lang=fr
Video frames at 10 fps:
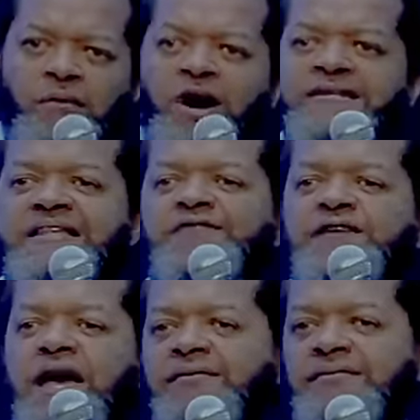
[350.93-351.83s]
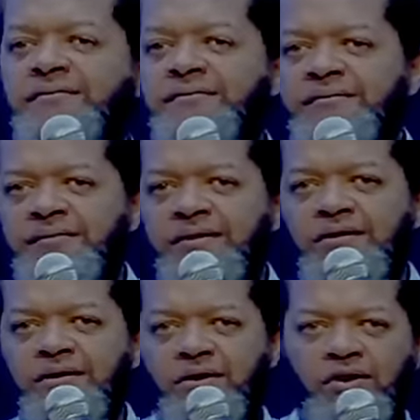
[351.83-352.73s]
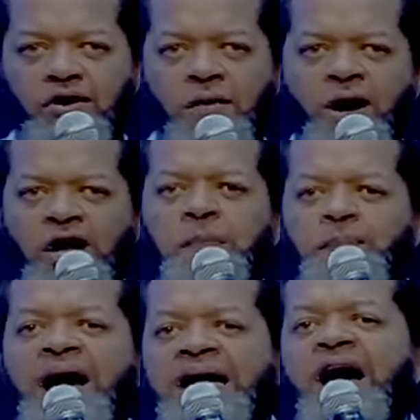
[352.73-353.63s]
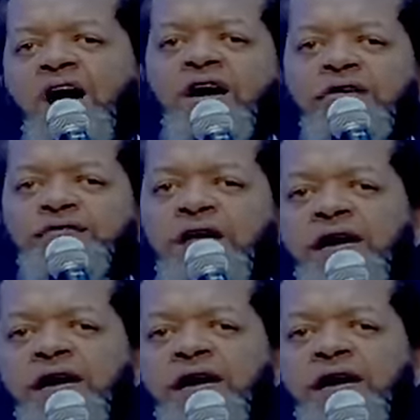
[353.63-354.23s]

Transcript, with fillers: Comment ça vient Comment le parler en langue